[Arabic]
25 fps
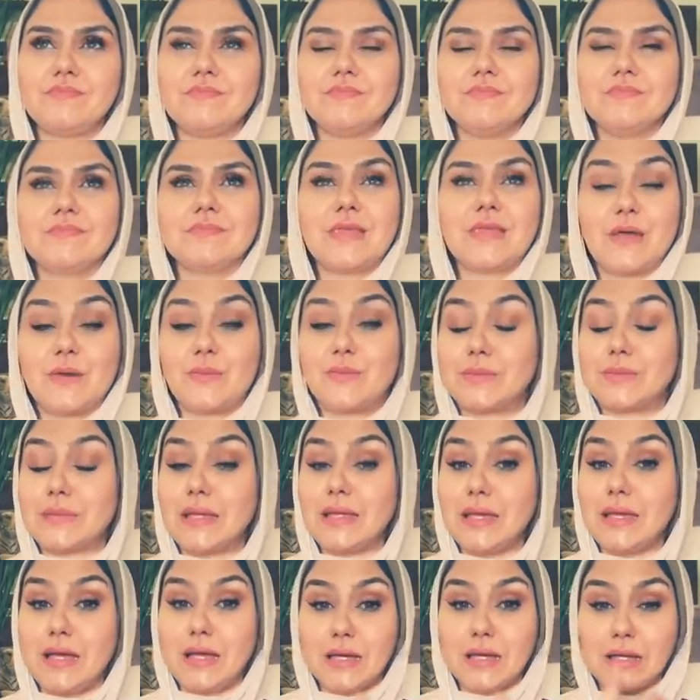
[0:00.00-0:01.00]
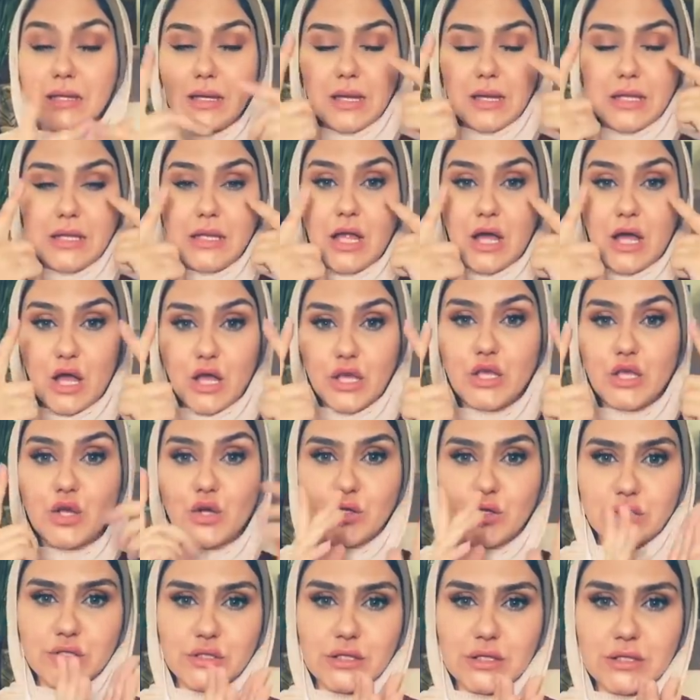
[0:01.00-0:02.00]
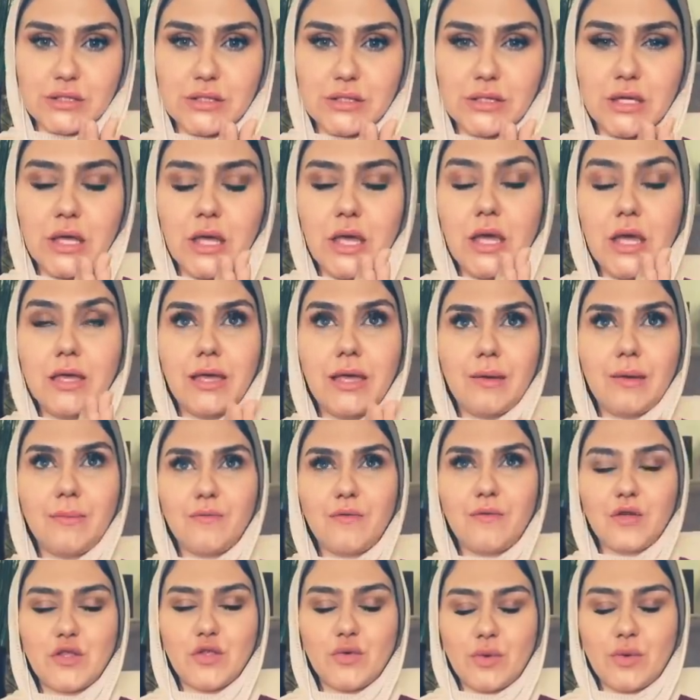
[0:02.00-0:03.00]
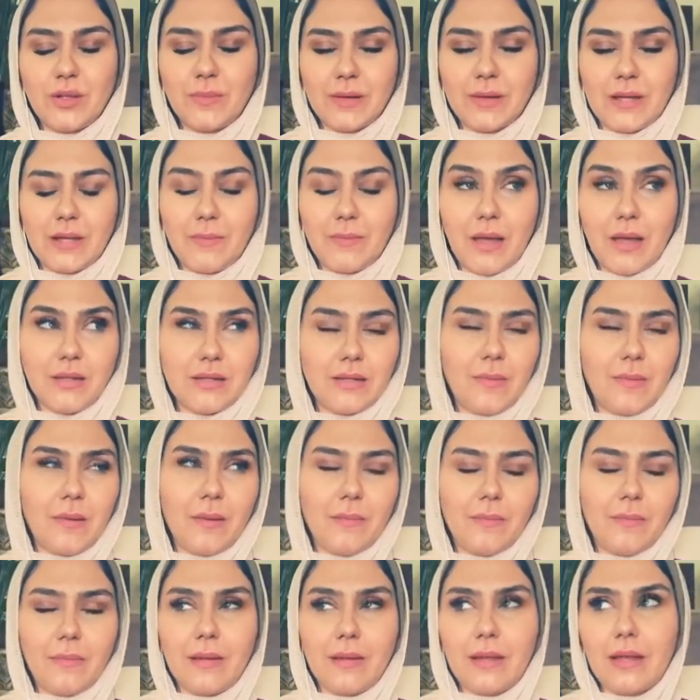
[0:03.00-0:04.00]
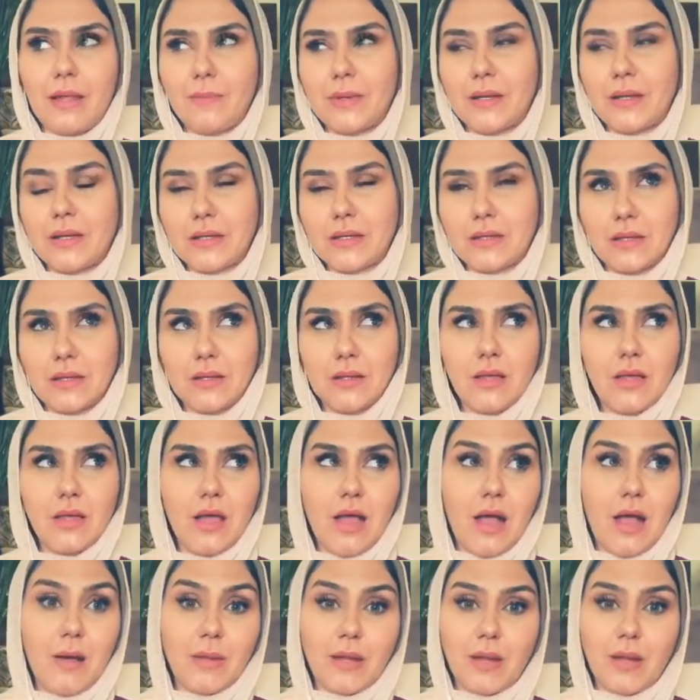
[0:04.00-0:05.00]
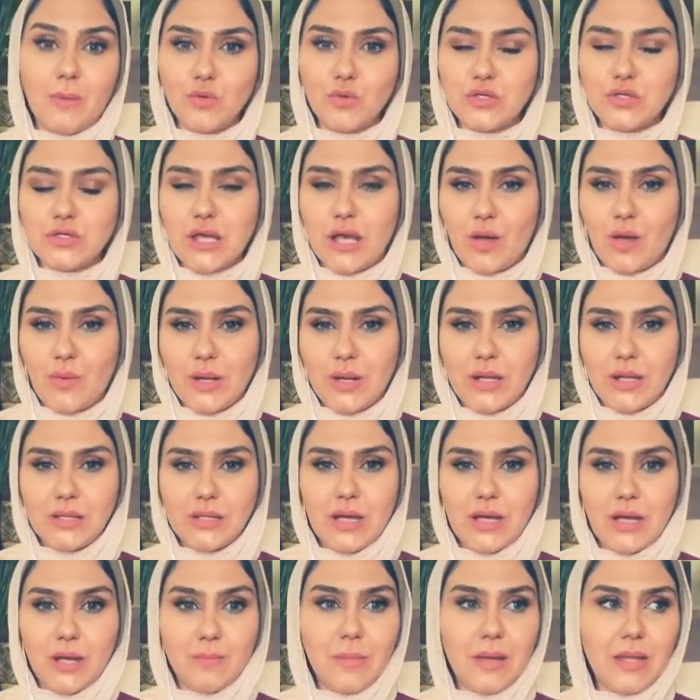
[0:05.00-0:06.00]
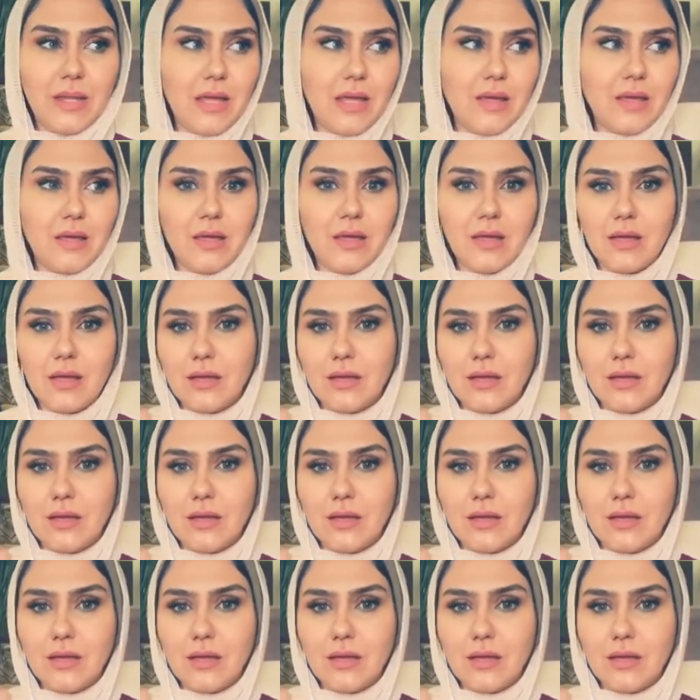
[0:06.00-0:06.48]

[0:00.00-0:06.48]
طيب تاني حاجه الاي كونتاكت يعني ما ينفعش وانا بكلم حد بقى عمال اعمل كده عمال ابص حواليا عمال